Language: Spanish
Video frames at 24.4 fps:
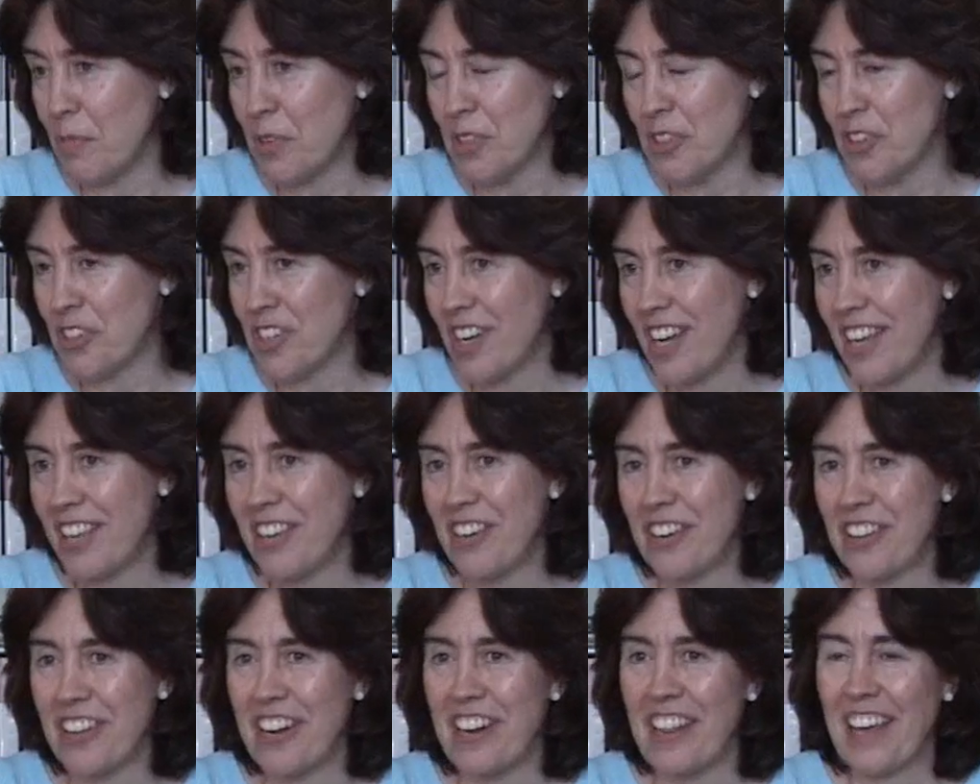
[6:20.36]
muchos
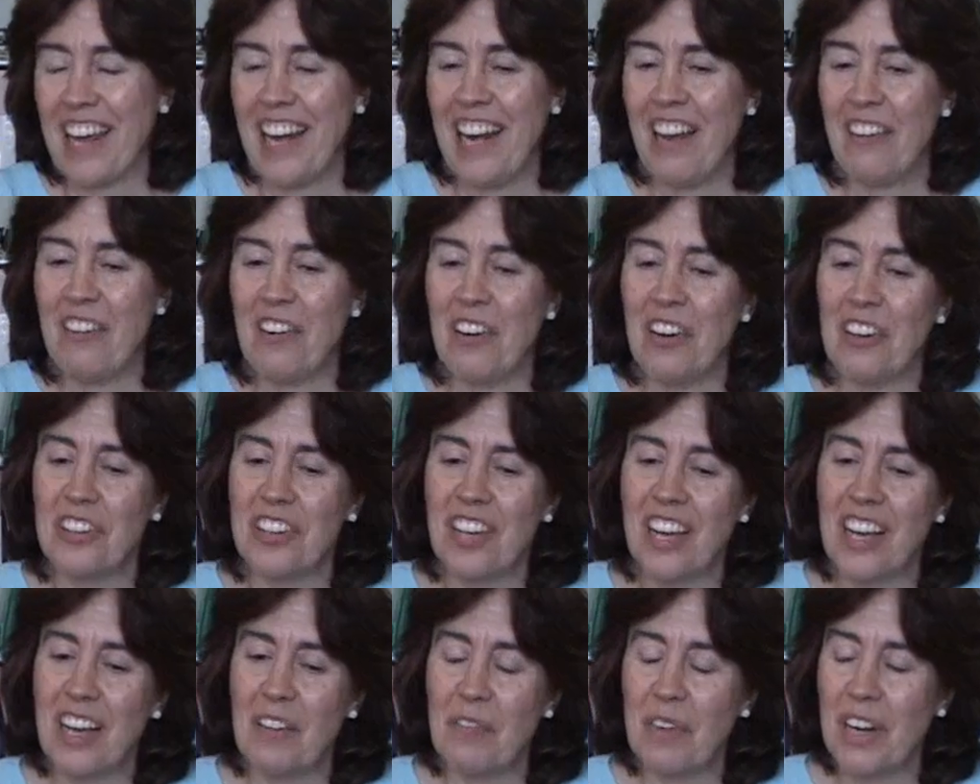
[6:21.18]
años, desde que la
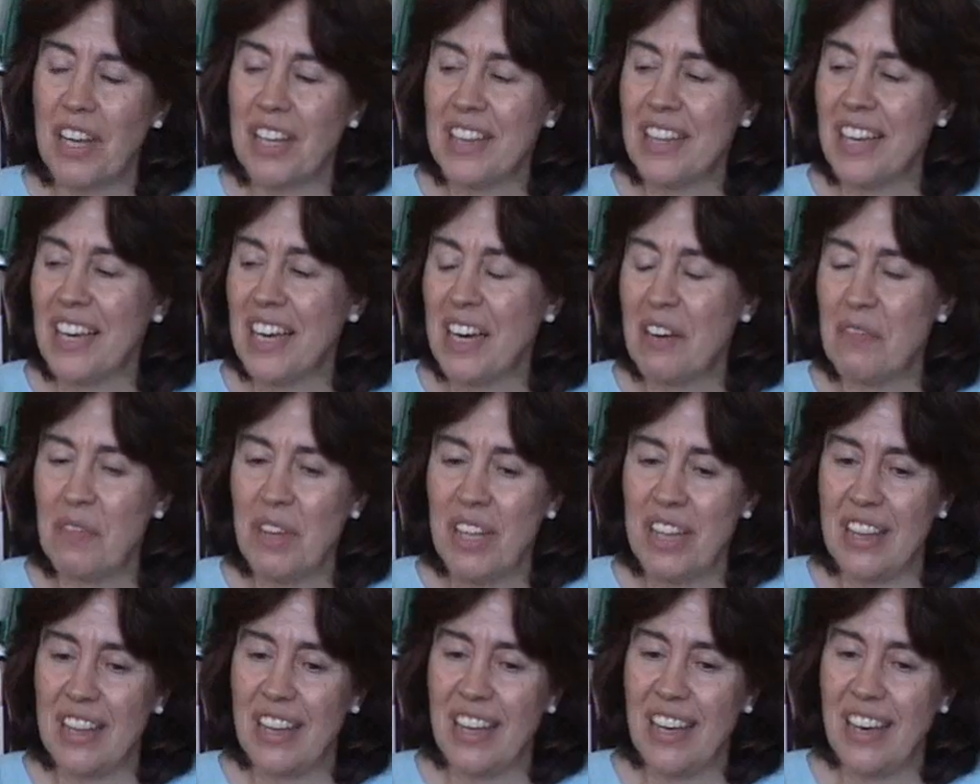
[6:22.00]
biblioteca
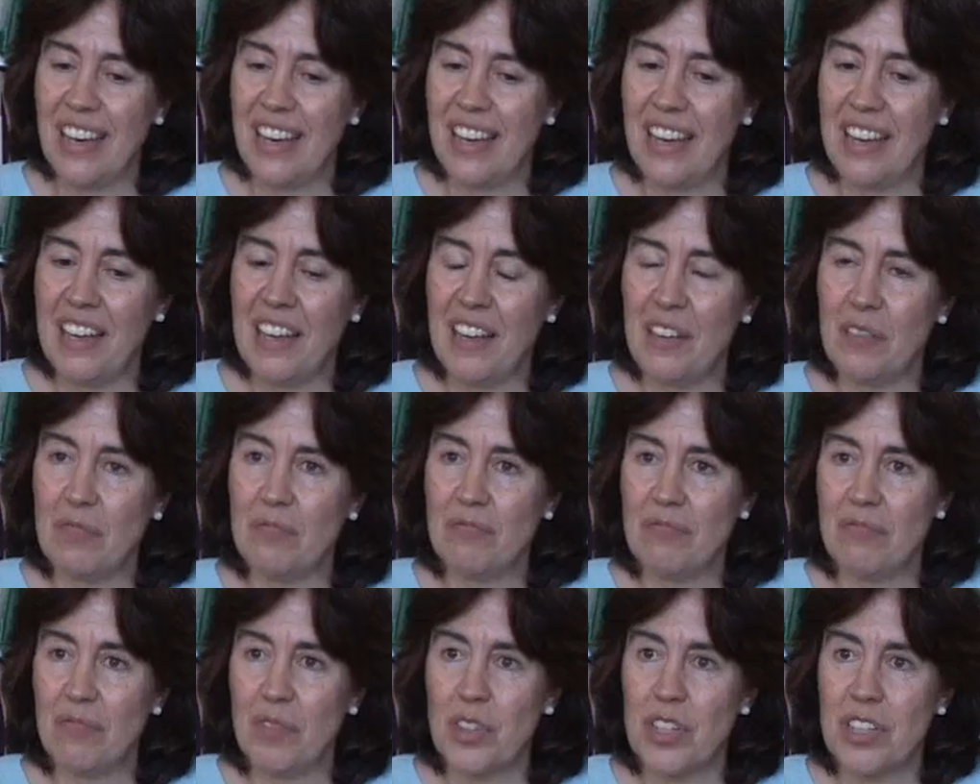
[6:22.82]
prácticamente
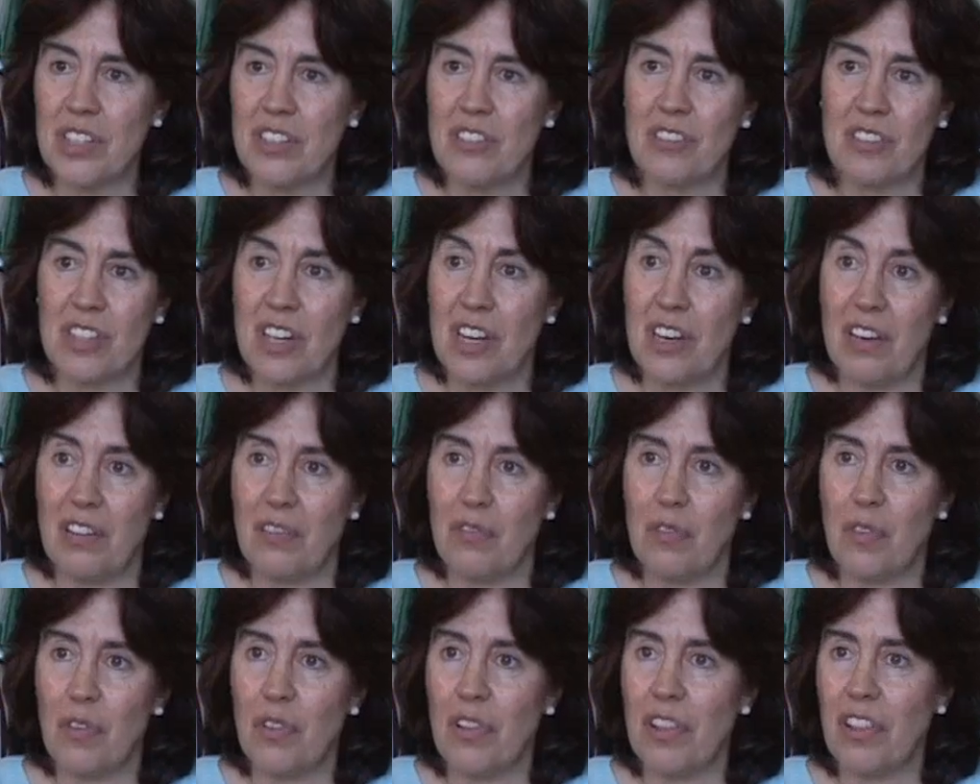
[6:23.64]
pues, no se
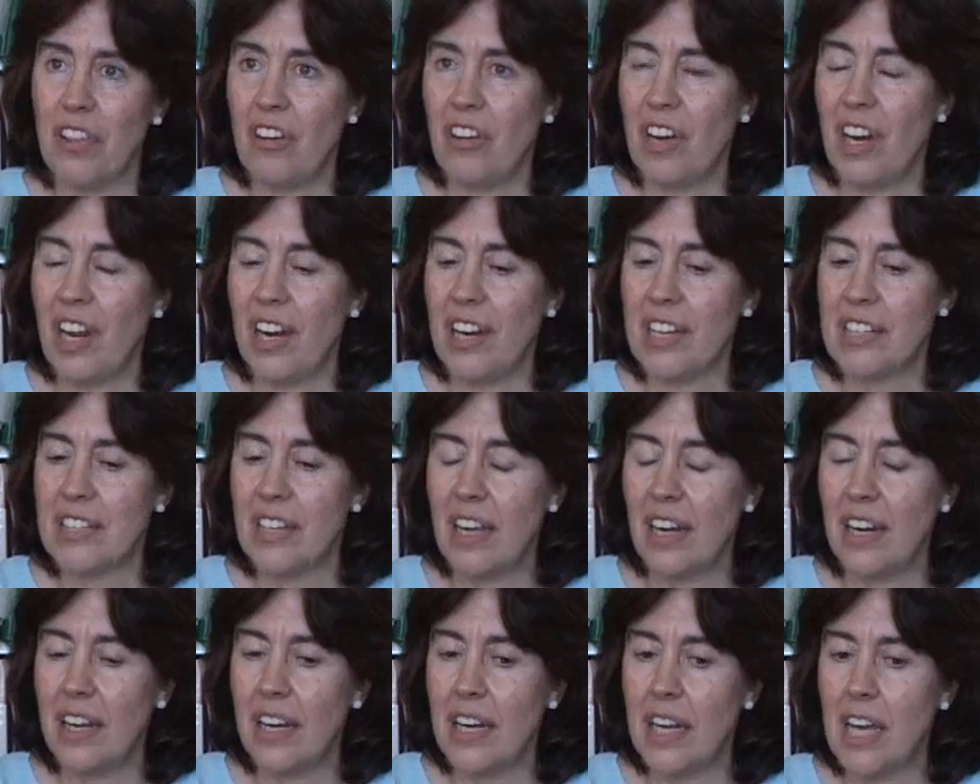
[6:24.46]
funciona en
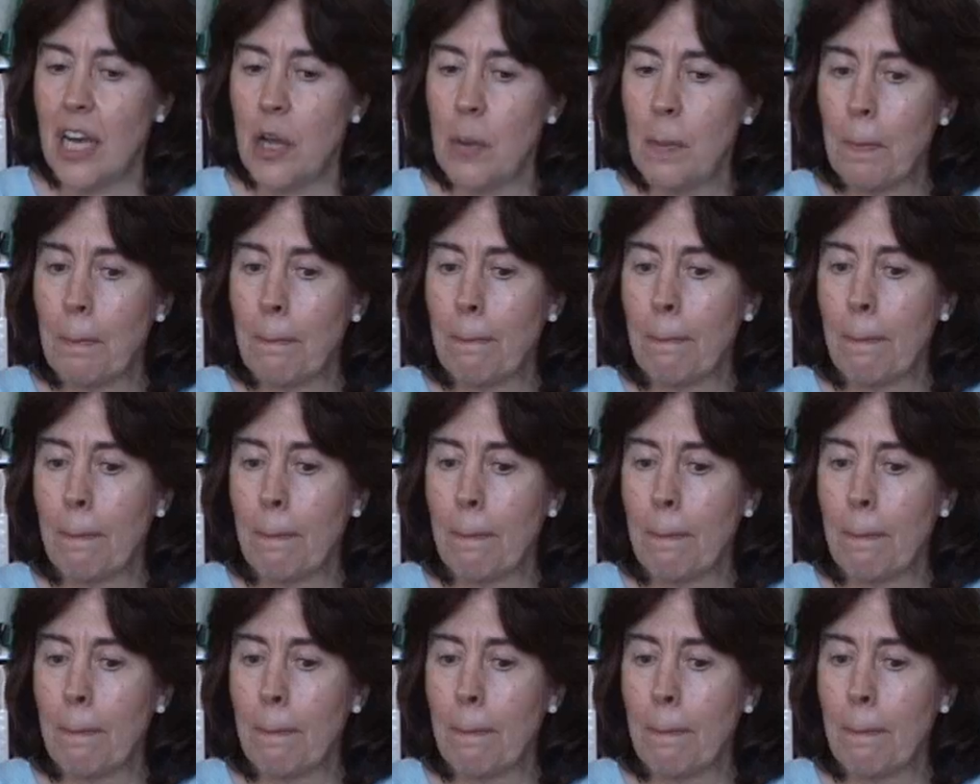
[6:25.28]
esta línea.